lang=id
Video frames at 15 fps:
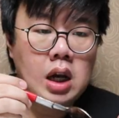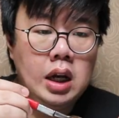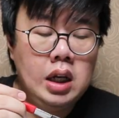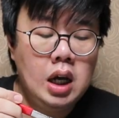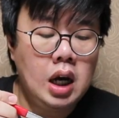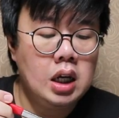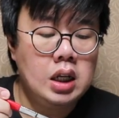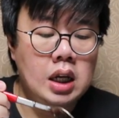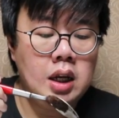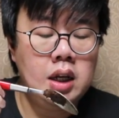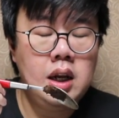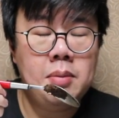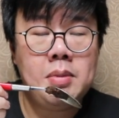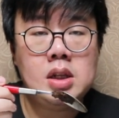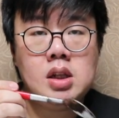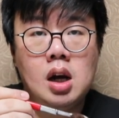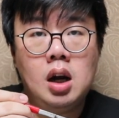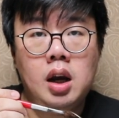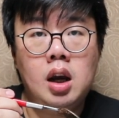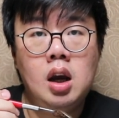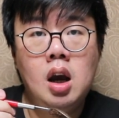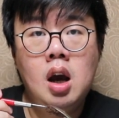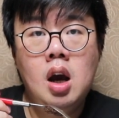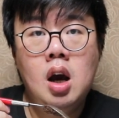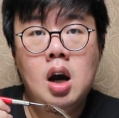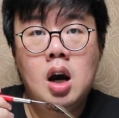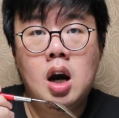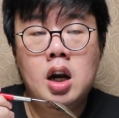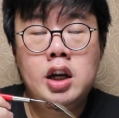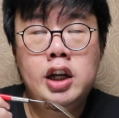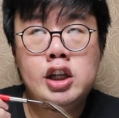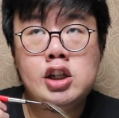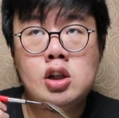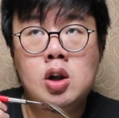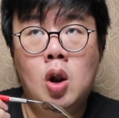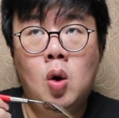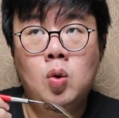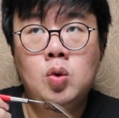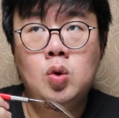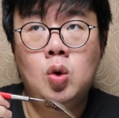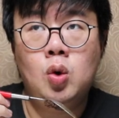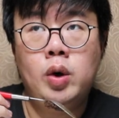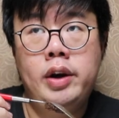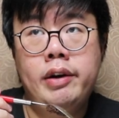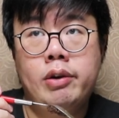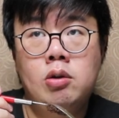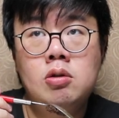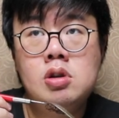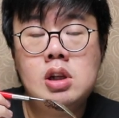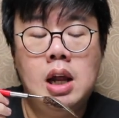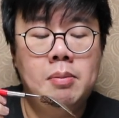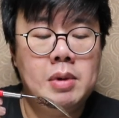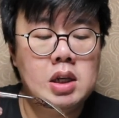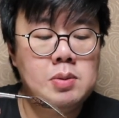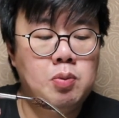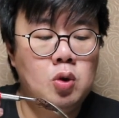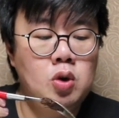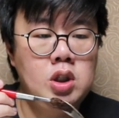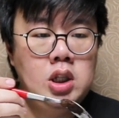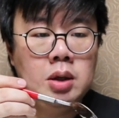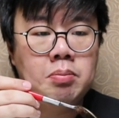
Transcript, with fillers: dan dia katanya dia masaknya uh, di slow cook gitu selama 10